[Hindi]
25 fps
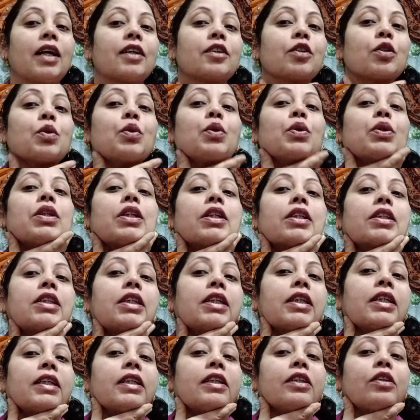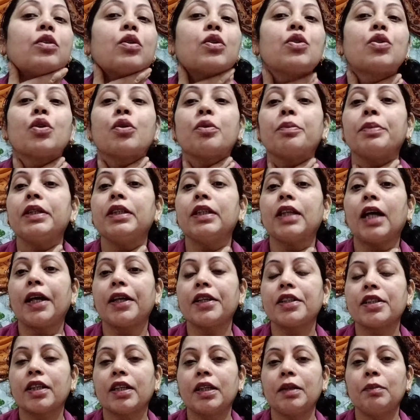रात को करते हैं तो जो भी
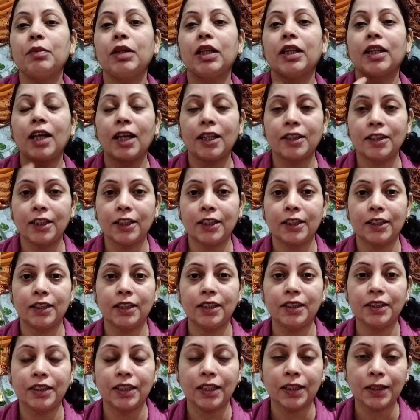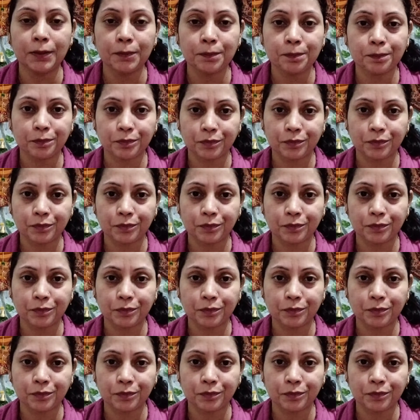नाइट क्रीम लगाते हैं या